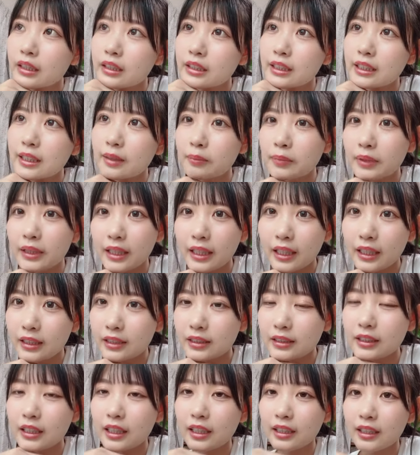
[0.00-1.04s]
ちなみに
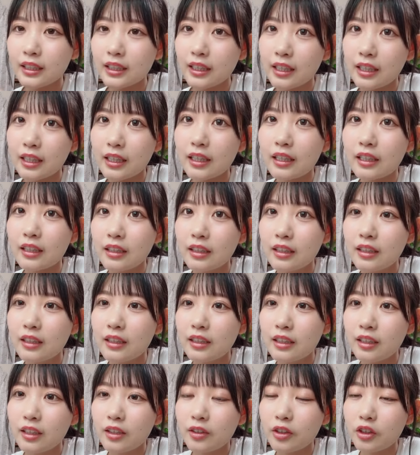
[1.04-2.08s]
S やったら
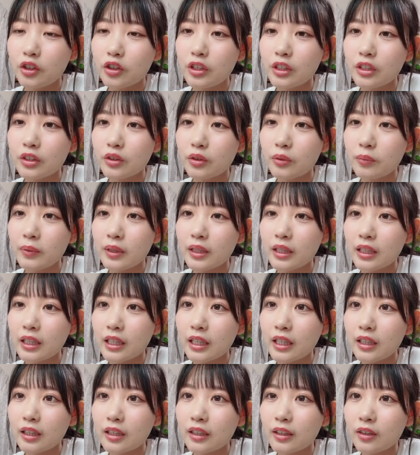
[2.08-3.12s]
ユニットみん
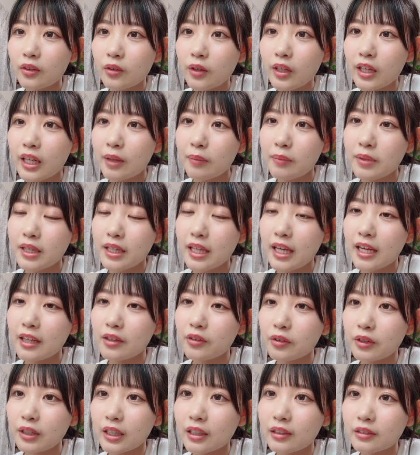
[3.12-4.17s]
なこれが見たい
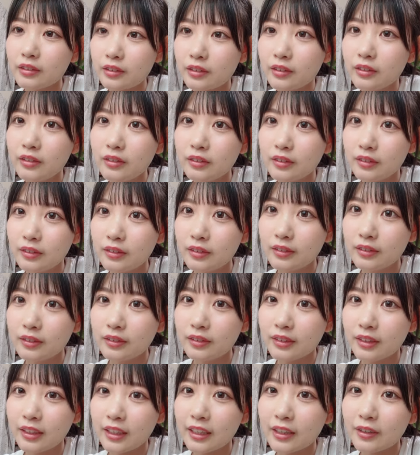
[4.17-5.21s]
とかある
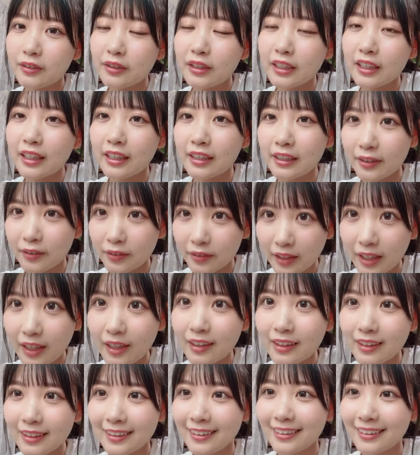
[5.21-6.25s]
聞くだけ聞くね